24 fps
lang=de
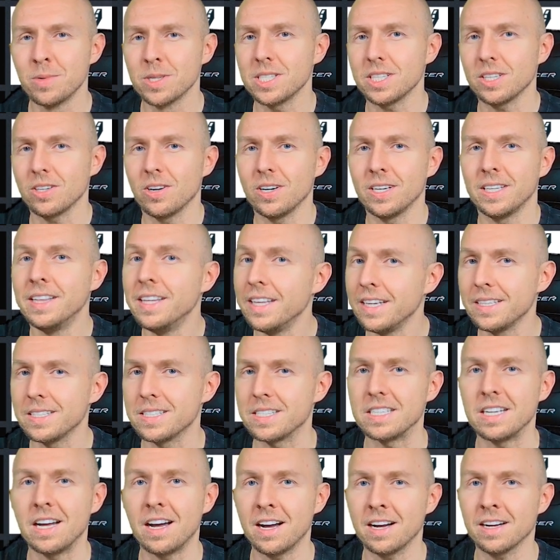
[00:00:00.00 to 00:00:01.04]
muss ich euch nicht
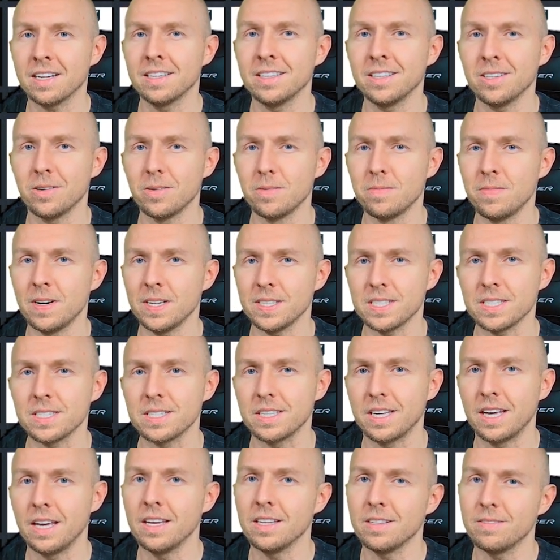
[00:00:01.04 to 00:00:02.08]
sagen, um was
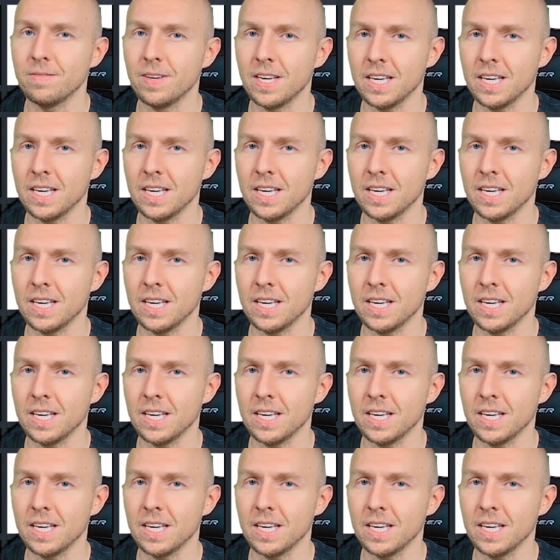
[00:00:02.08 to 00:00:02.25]
es geht,